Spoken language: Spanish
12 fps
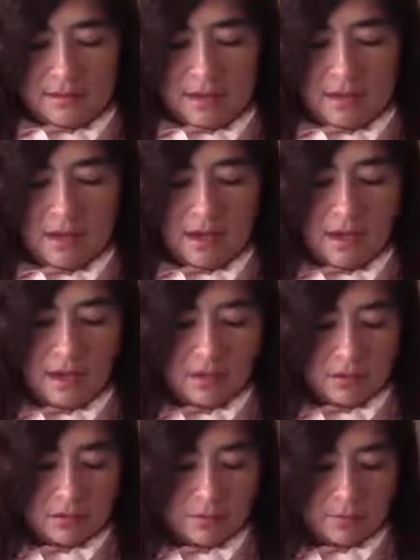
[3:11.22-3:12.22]
a
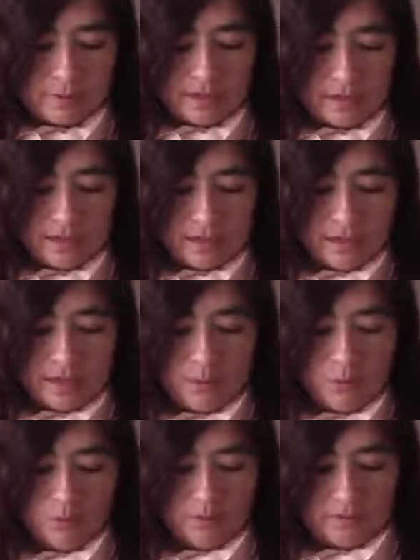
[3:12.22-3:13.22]
ubicar las
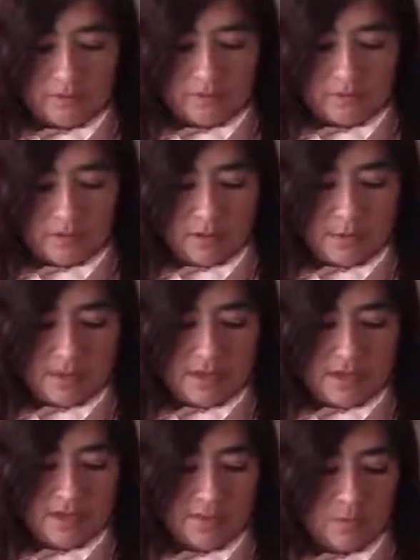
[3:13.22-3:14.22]
luces de
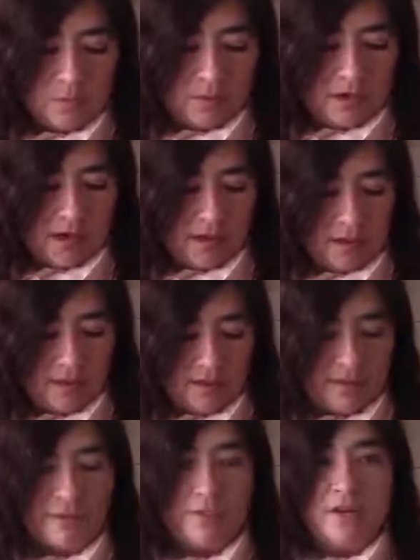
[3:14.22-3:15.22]
manera circular
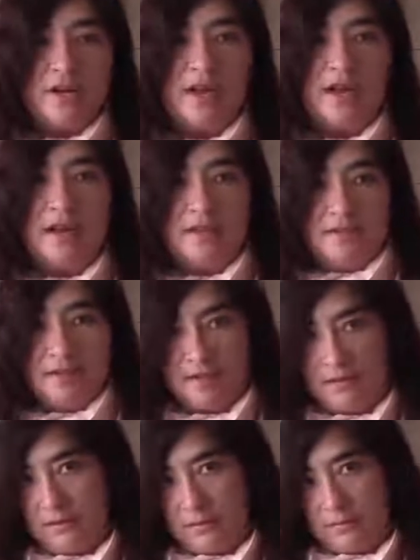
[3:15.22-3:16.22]
de afuera hacia
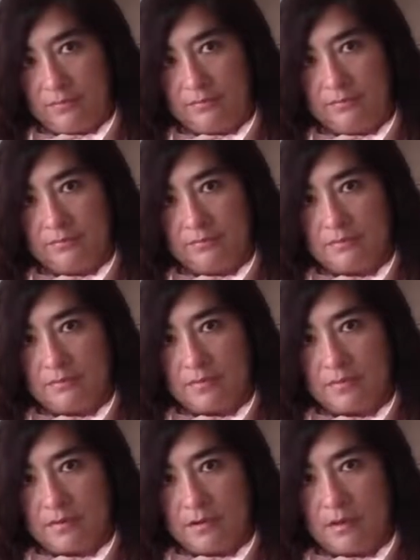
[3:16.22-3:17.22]
adentro.
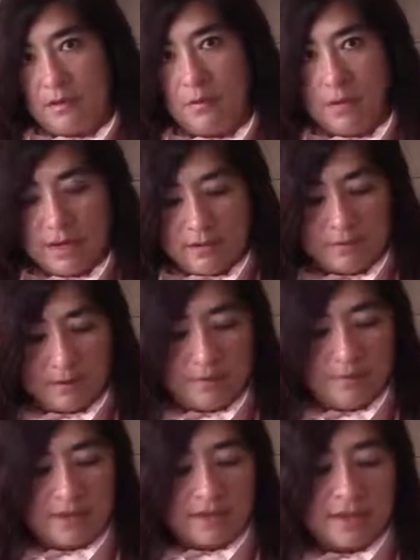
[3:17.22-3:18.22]
Igual,
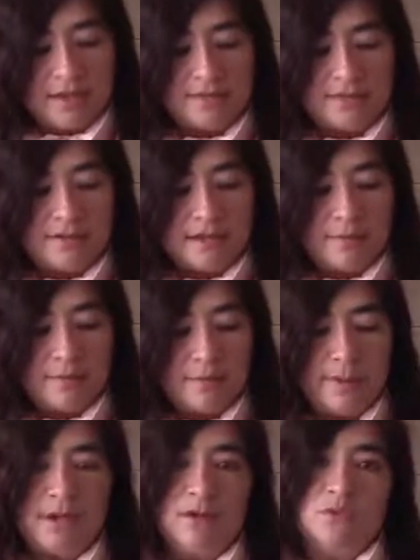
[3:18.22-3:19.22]
empleen la cinta de
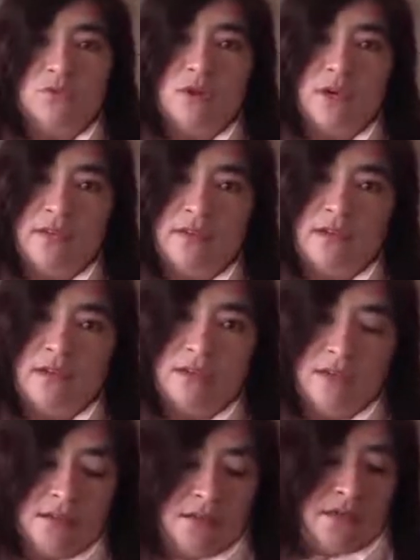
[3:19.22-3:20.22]
papel, lo sujetan
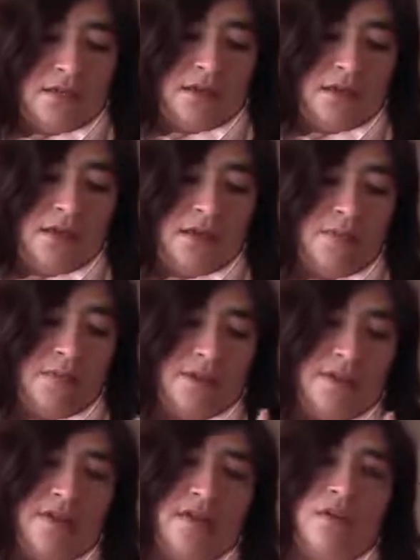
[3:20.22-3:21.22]
y
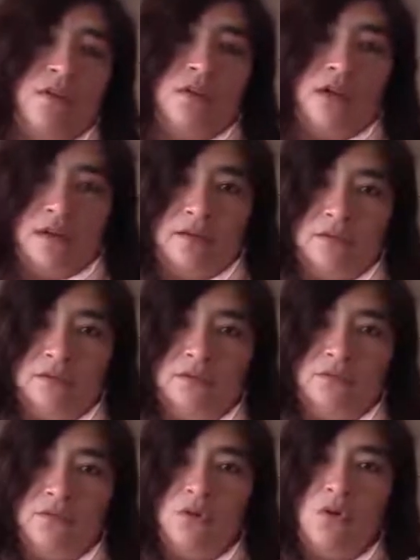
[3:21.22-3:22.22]
empiecen a enroscar
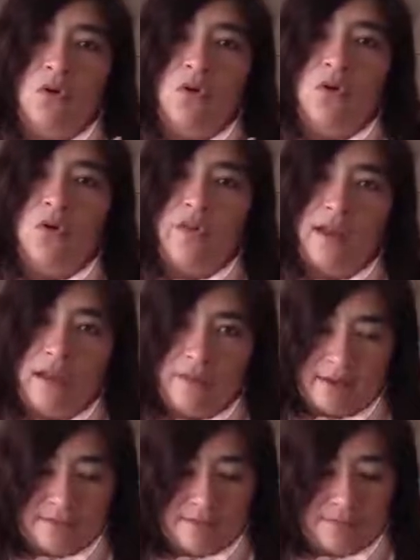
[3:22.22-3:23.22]
toda la
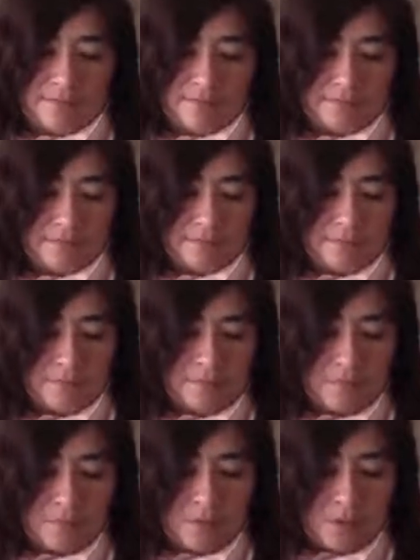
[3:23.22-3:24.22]
base.
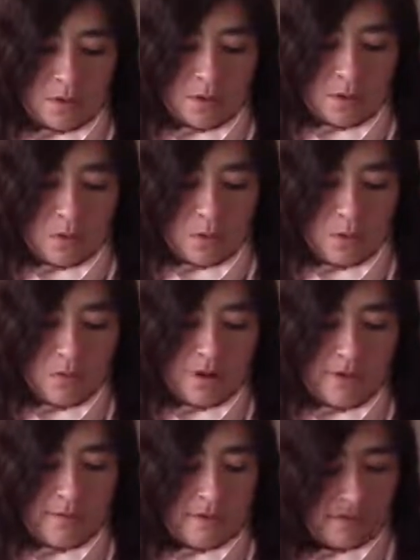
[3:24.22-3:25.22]

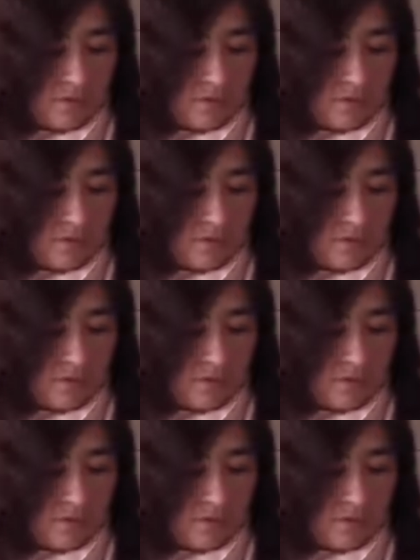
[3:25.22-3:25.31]
Una vez que